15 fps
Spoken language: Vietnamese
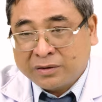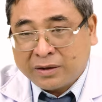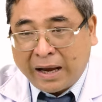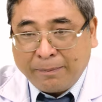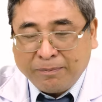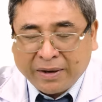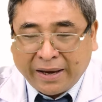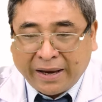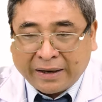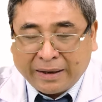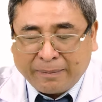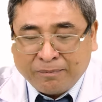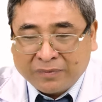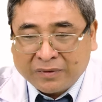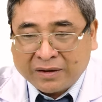8.000,
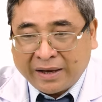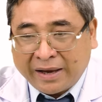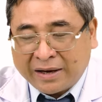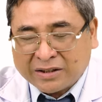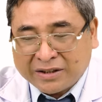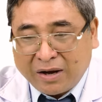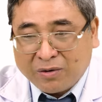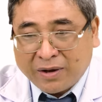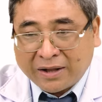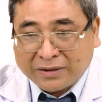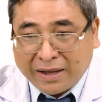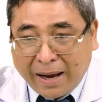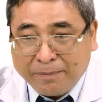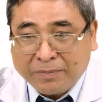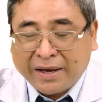5.000, 6.000,
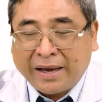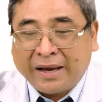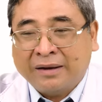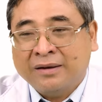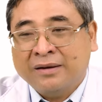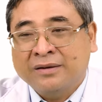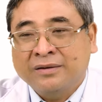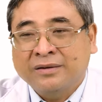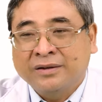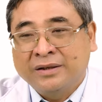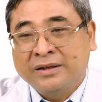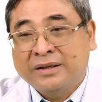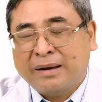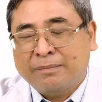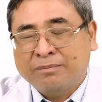8.000 người
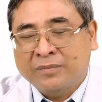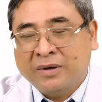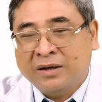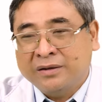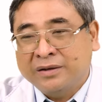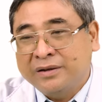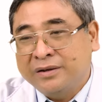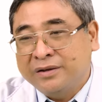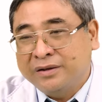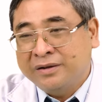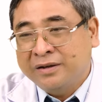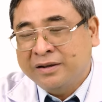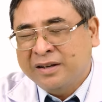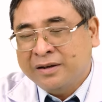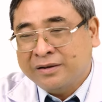đi thăm
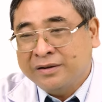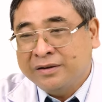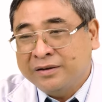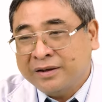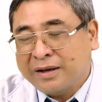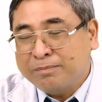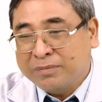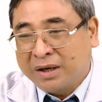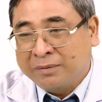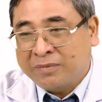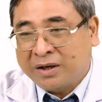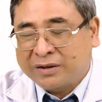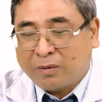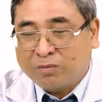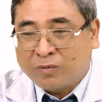đi khám bệnh,
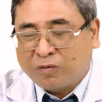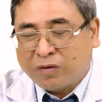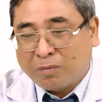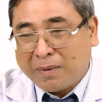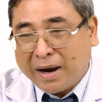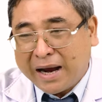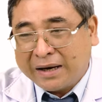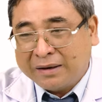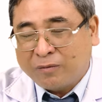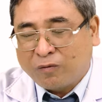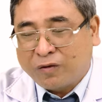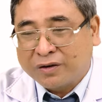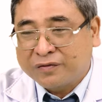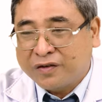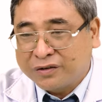mà trong 1/3 đến
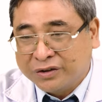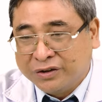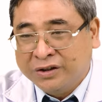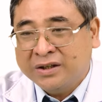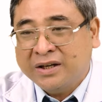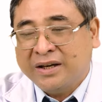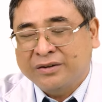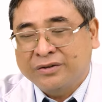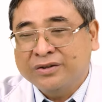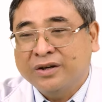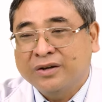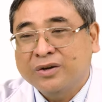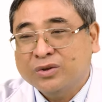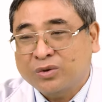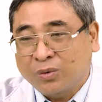1/4 là những
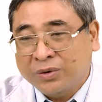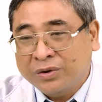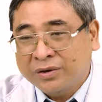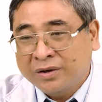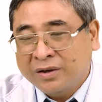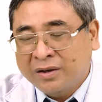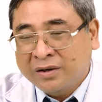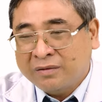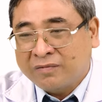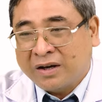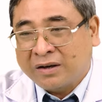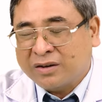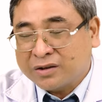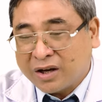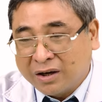người lớn tuổi
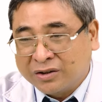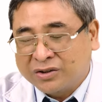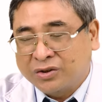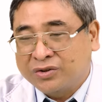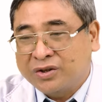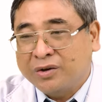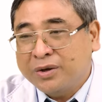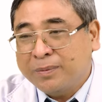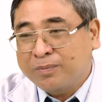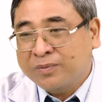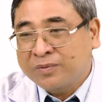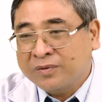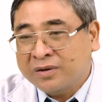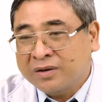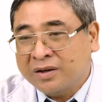và cần sự trợ giúp,
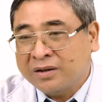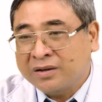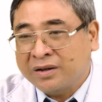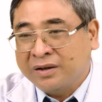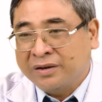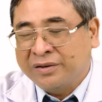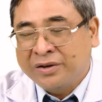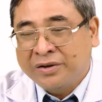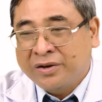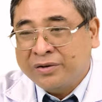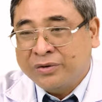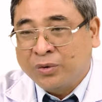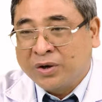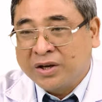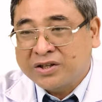thì
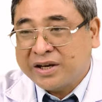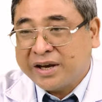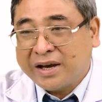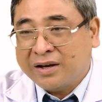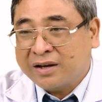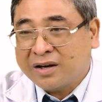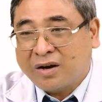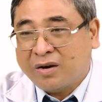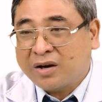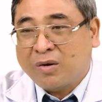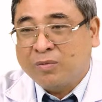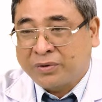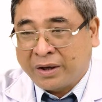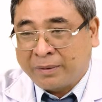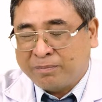nhiều khi xe
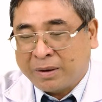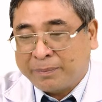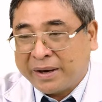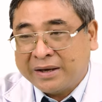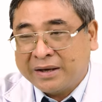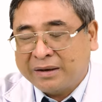không kịp mà